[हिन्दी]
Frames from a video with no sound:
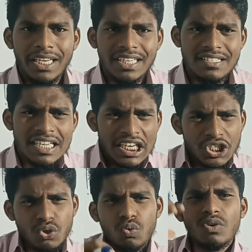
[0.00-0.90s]
मीन्स
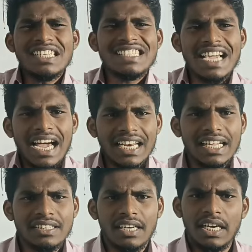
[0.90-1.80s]
स्कूल
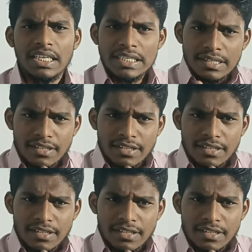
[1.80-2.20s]
जाना था